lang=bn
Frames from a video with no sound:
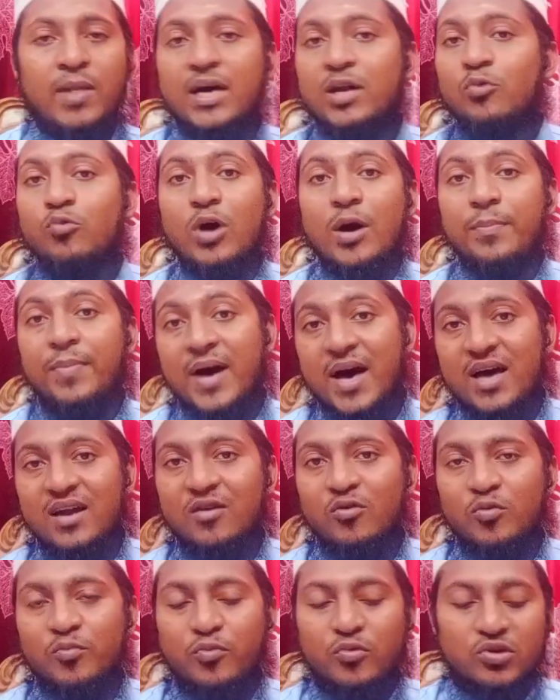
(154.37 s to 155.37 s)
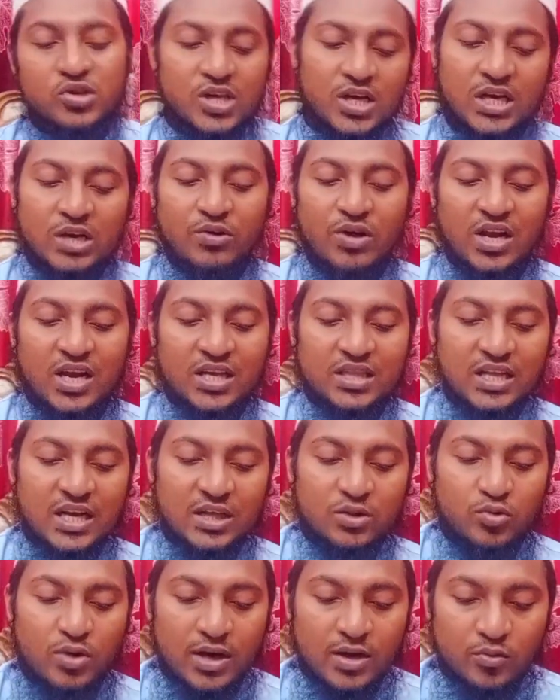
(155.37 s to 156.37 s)
মারোয়া পাহাড়ের উপর সেখানে আল্লাহ
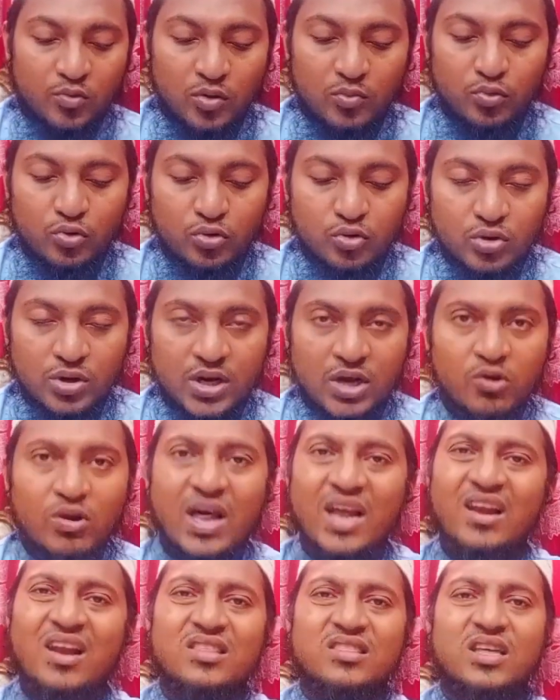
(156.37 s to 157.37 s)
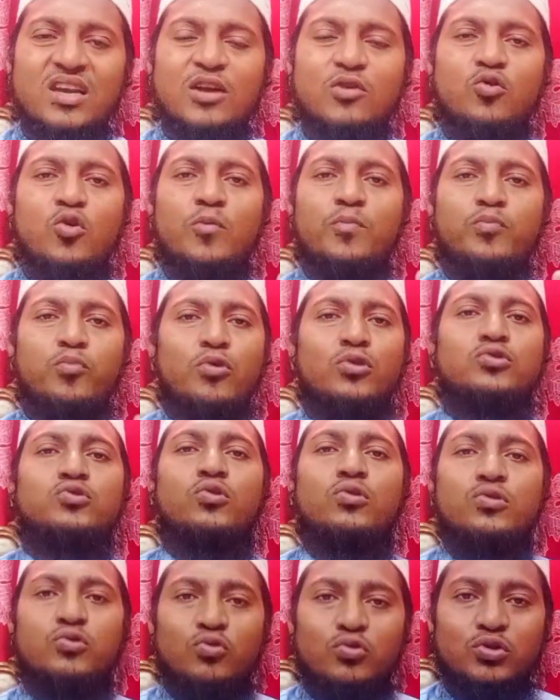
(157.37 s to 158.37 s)
তালা দোয়া কবুল করেন এগুলো আল্লাহ তালার খুব
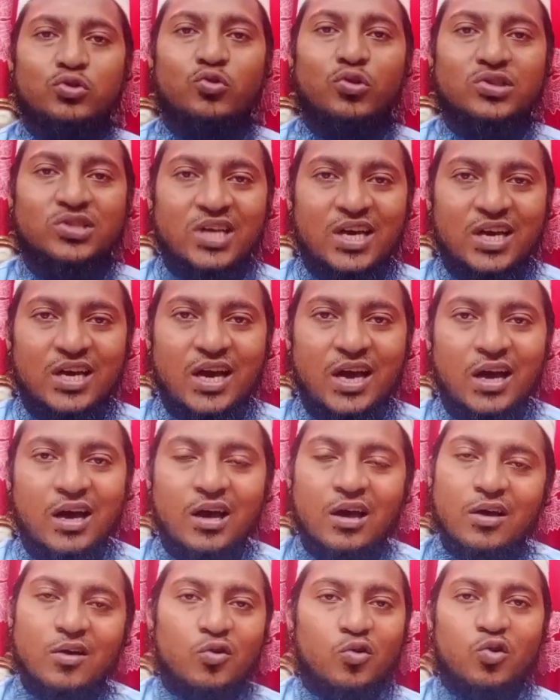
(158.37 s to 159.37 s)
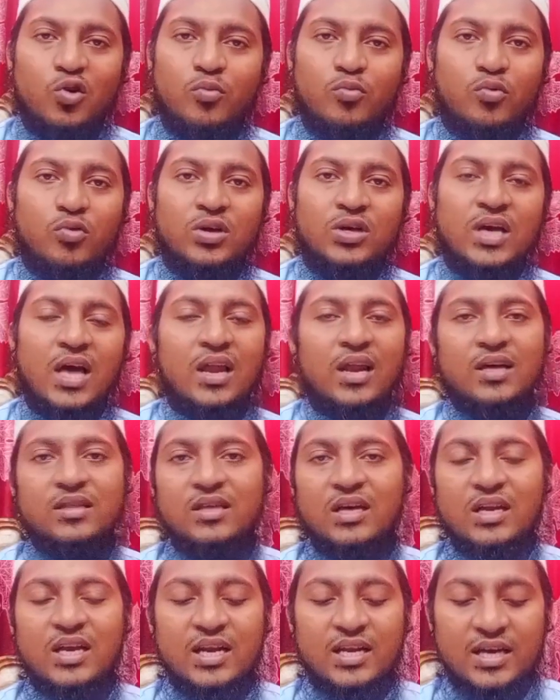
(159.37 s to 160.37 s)
পছন্দনীয় জায়গা খুবই আল্লাহ
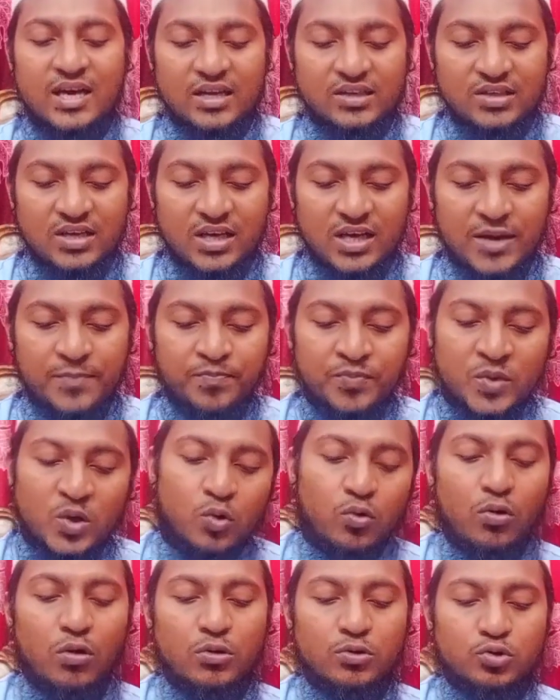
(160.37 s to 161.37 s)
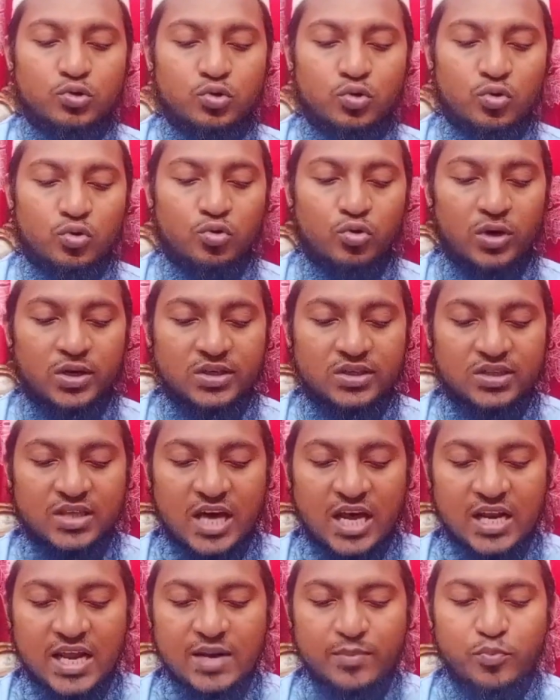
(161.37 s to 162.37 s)
তালার কাছে গ্রহণযোগ্য
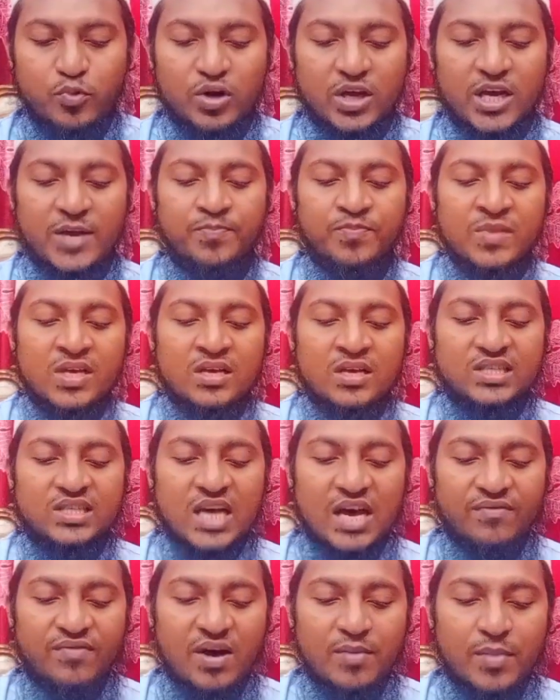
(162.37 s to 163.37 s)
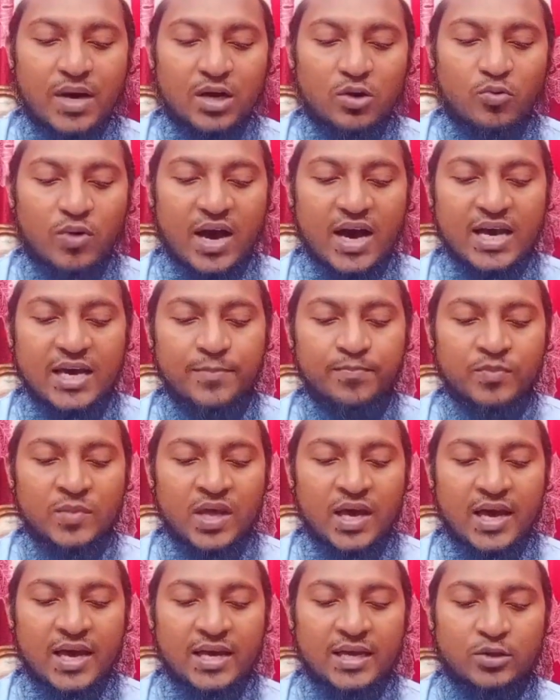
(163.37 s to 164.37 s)
স্থান এরপরে সাফা মারোয়ায়
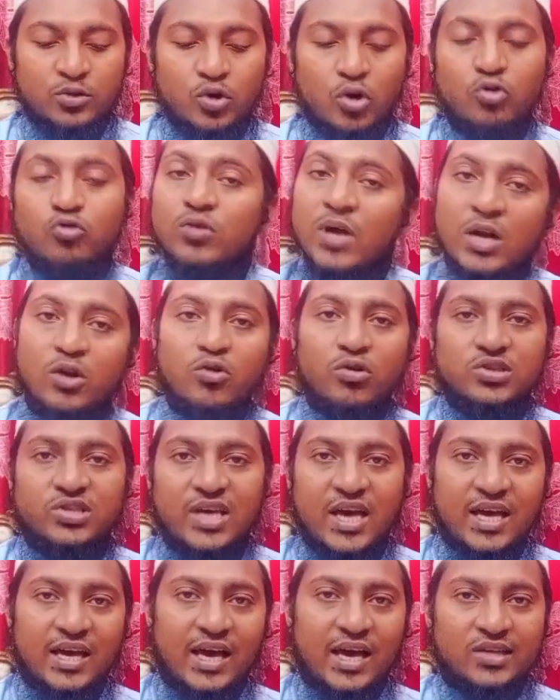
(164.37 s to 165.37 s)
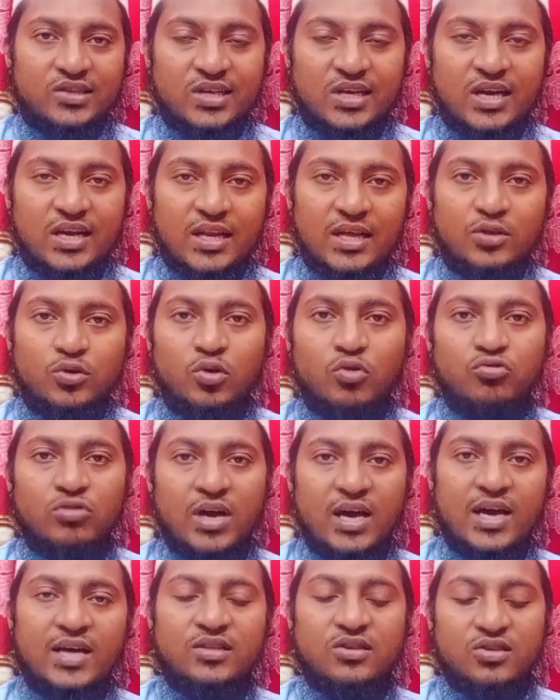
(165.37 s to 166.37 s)
এই দৌড়ানোর জায়গায় যেখানে
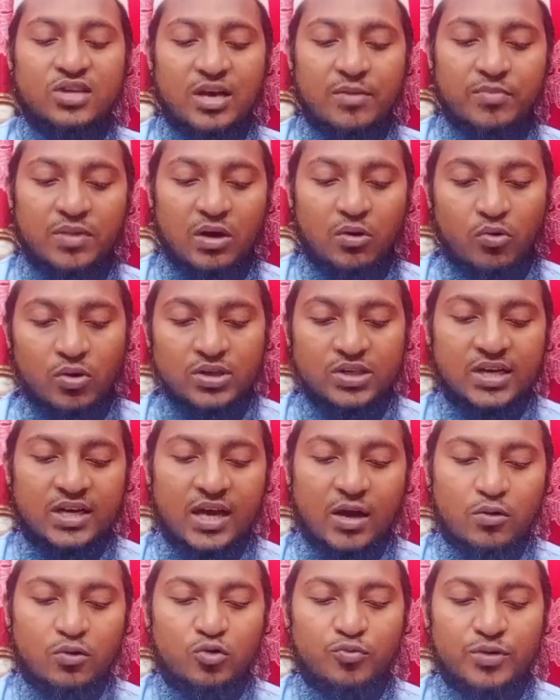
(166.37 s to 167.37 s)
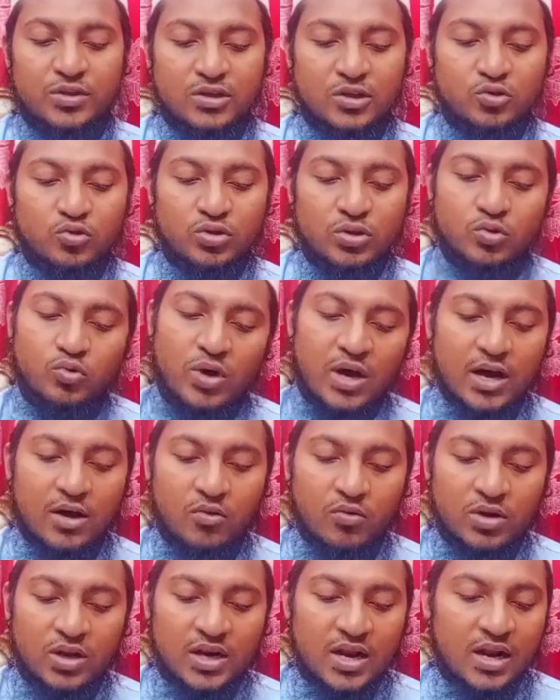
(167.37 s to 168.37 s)
দৌড়ায় হাজি সাহেবরা ওই জায়গায় কোনো ব্যক্তি যদি দোয়া
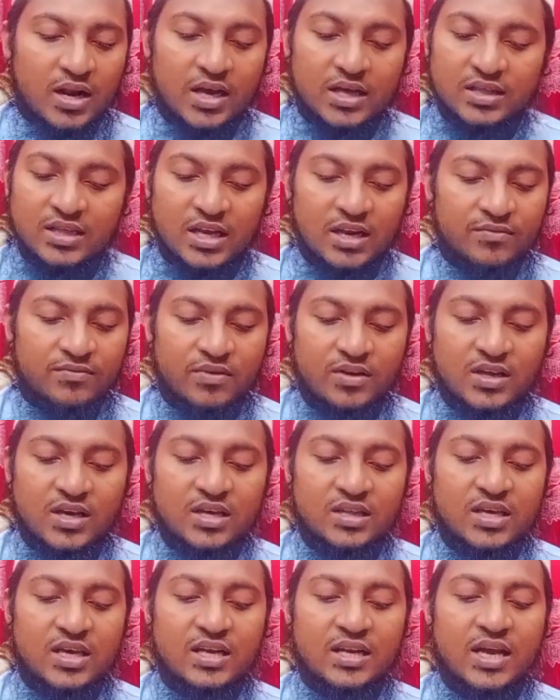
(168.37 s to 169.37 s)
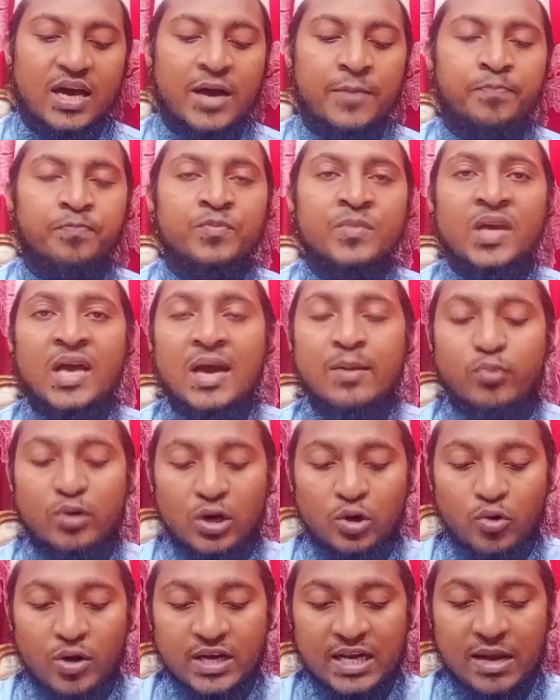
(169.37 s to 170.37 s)
করেন আল্লাহ তালা ফিরিয়ে দেন না
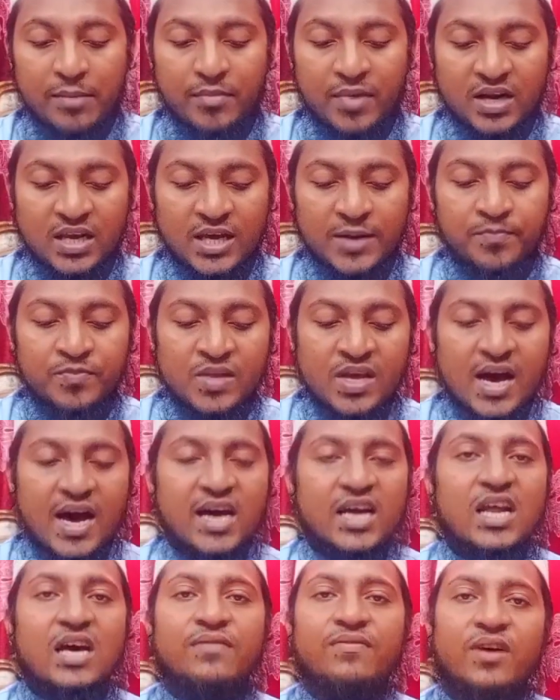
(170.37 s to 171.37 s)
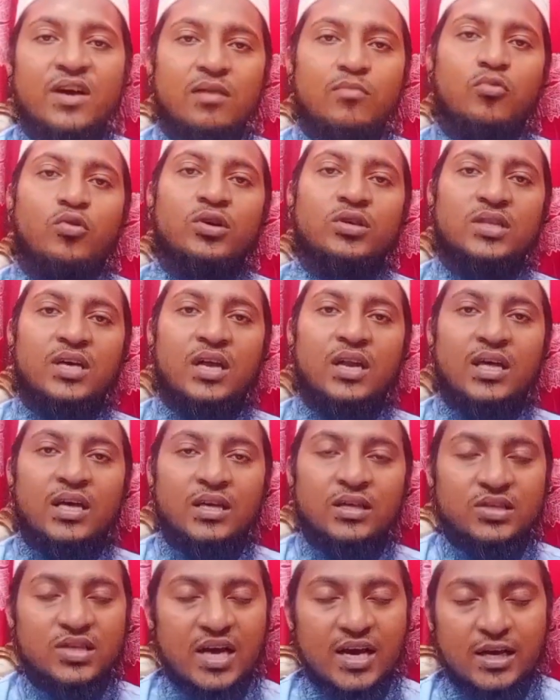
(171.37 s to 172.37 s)
এরপরে নয় নম্বরে আরাফার ময়দানে
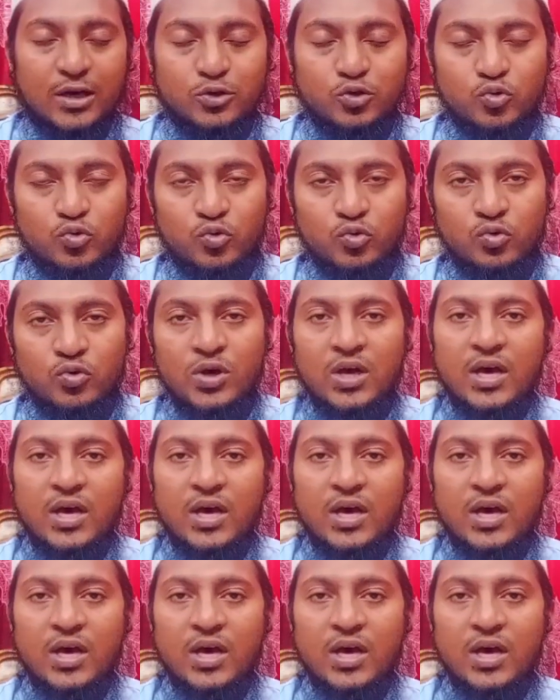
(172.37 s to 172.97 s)
যা কিছু